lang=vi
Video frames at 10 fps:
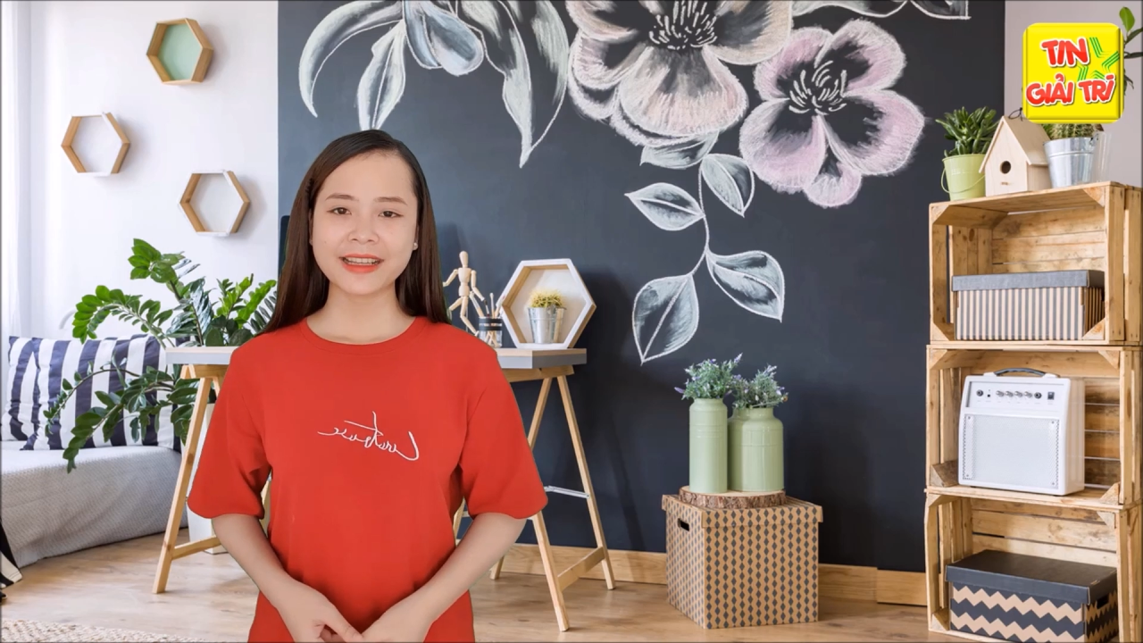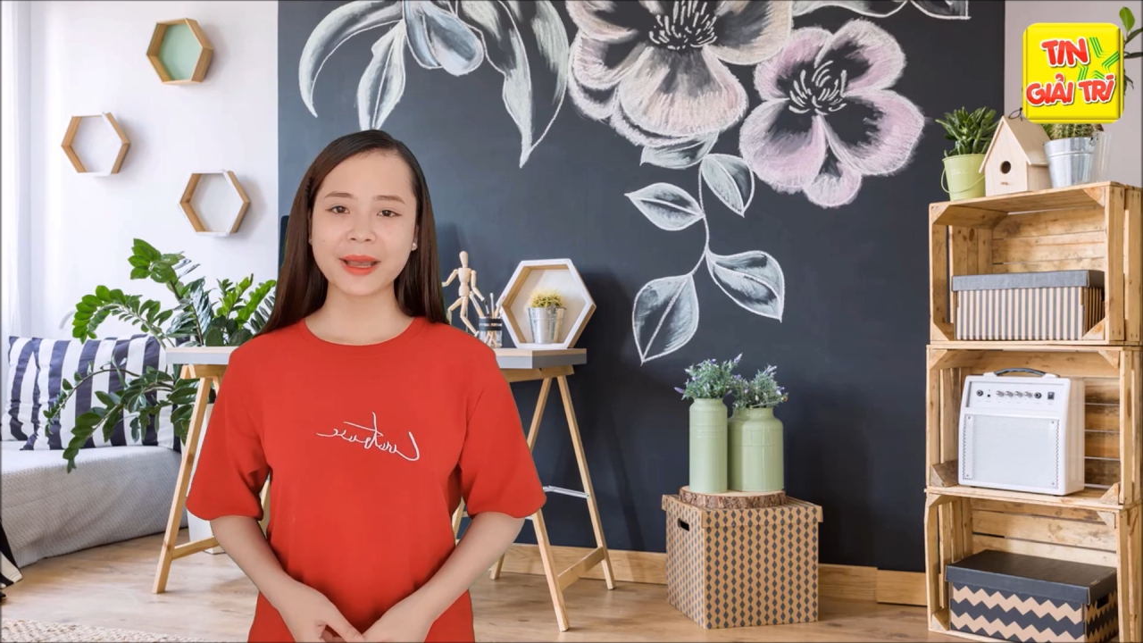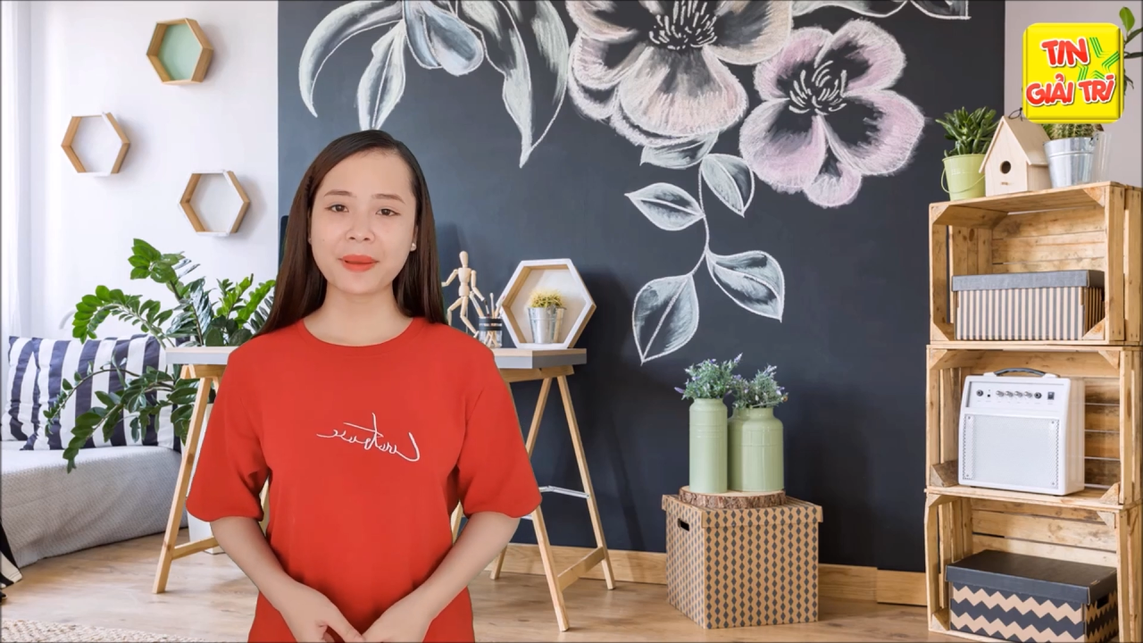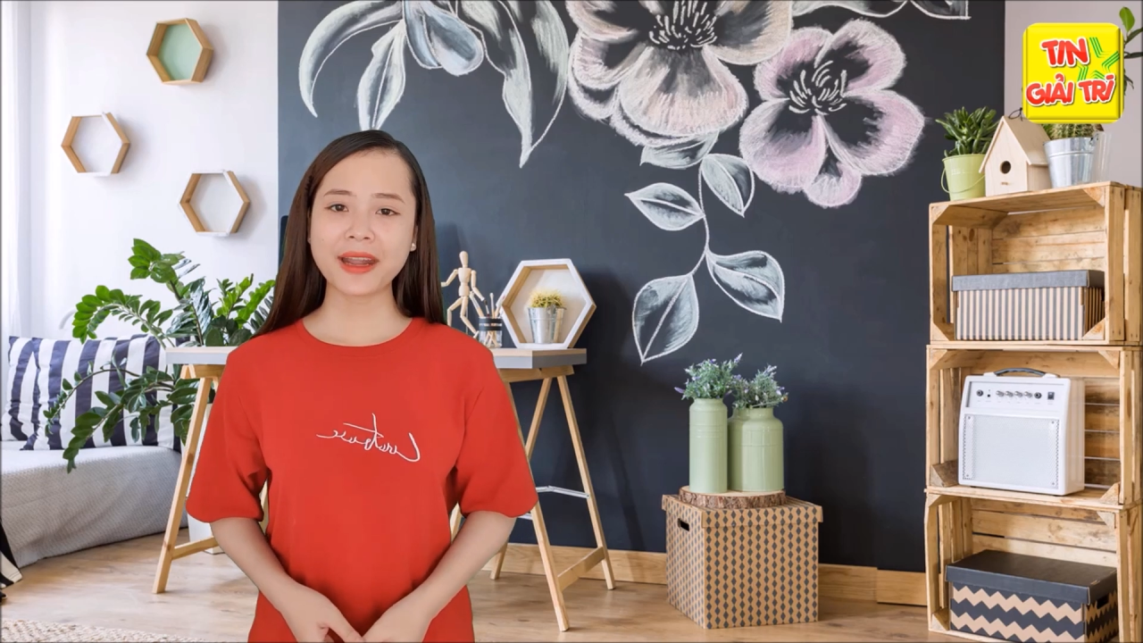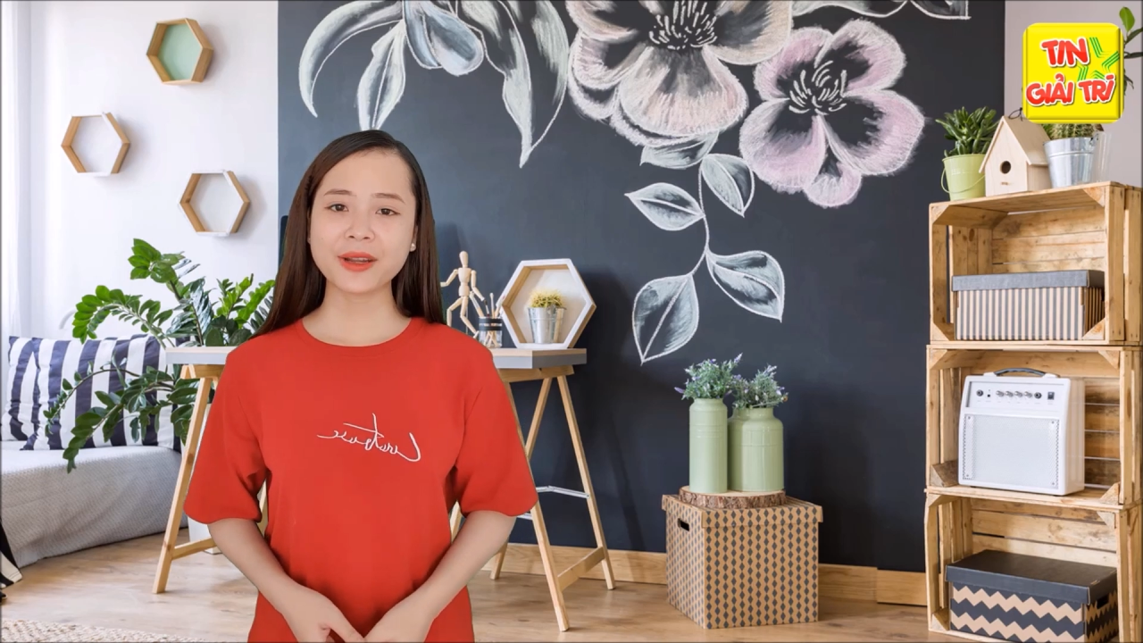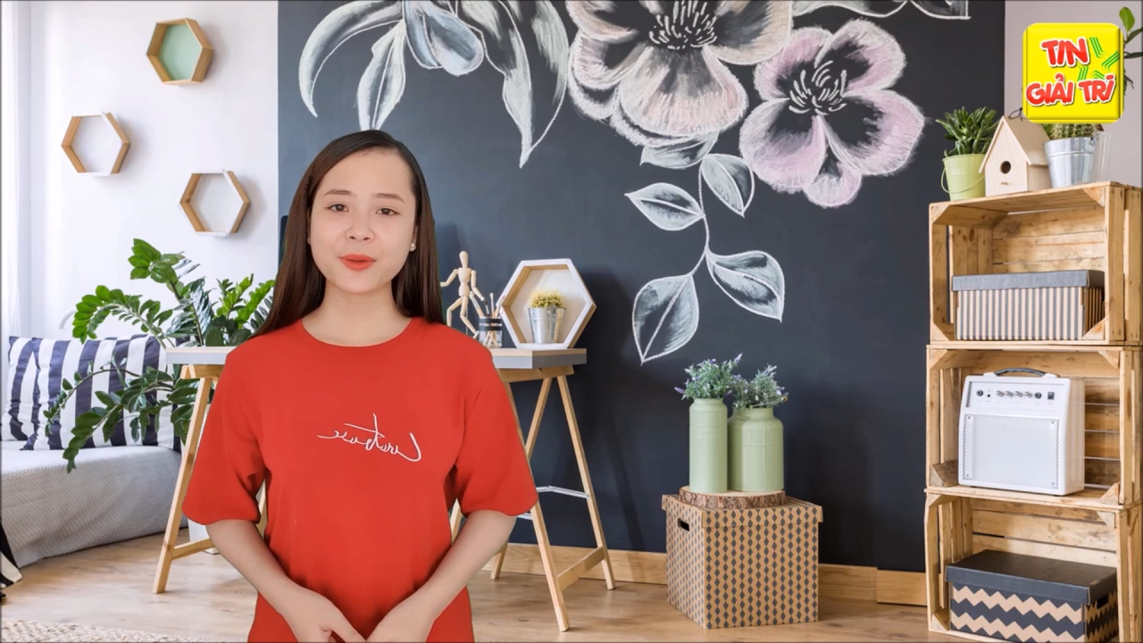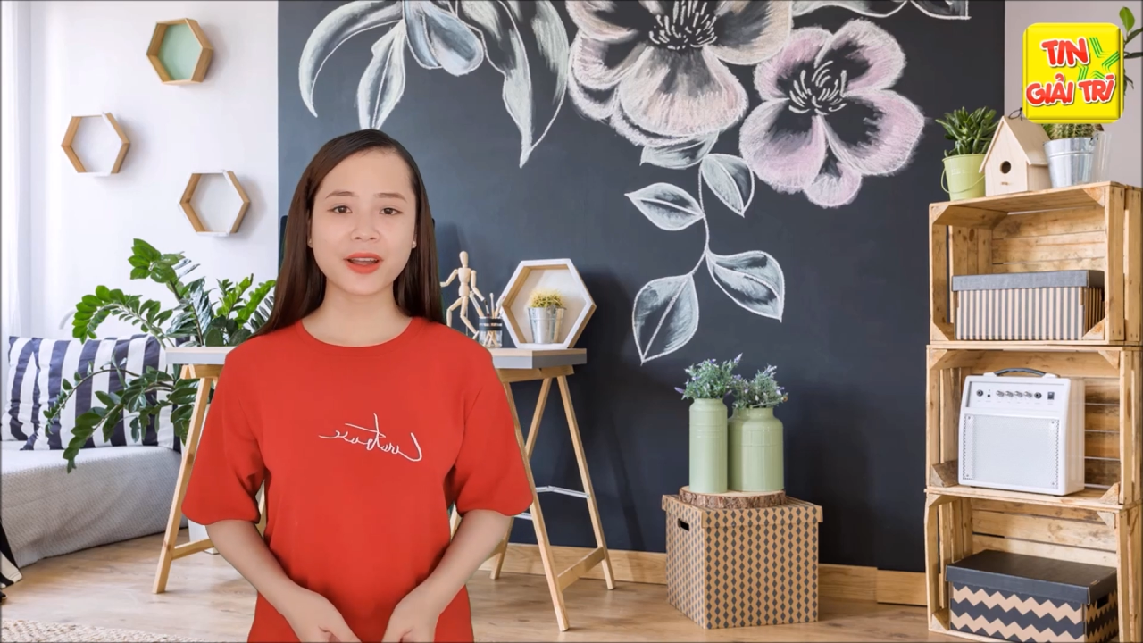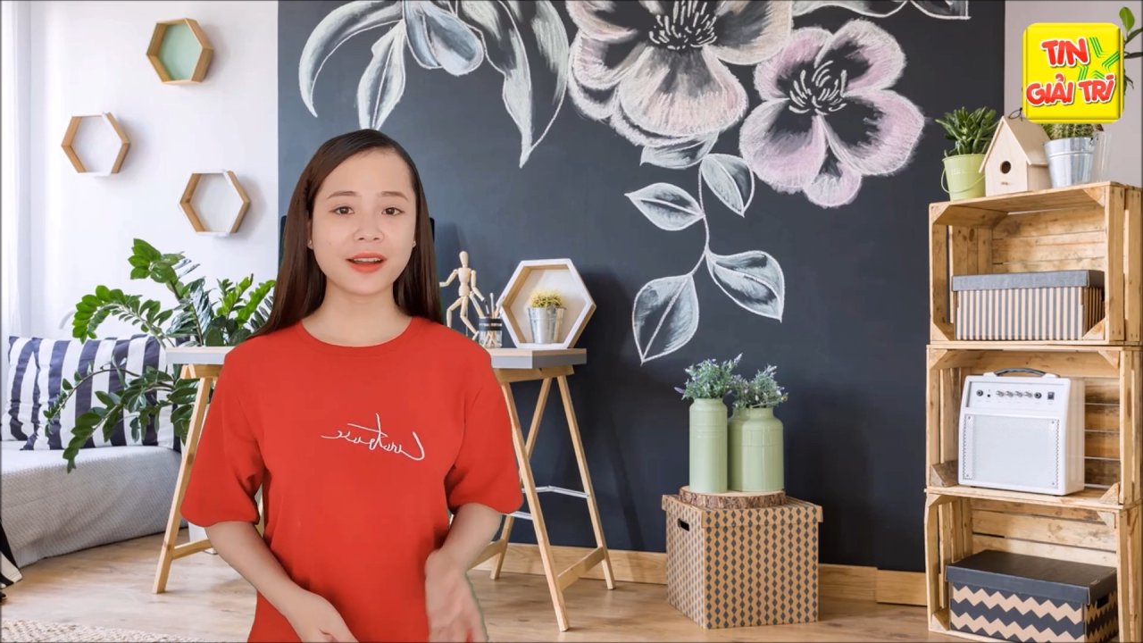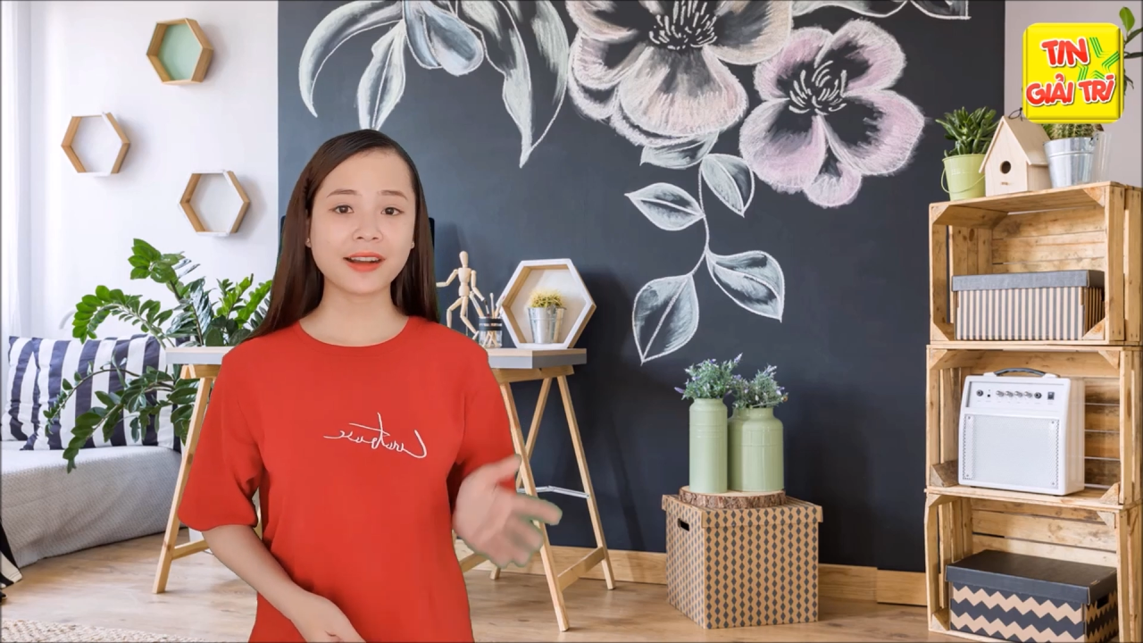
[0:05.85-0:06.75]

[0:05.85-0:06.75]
Các bạn đừng quên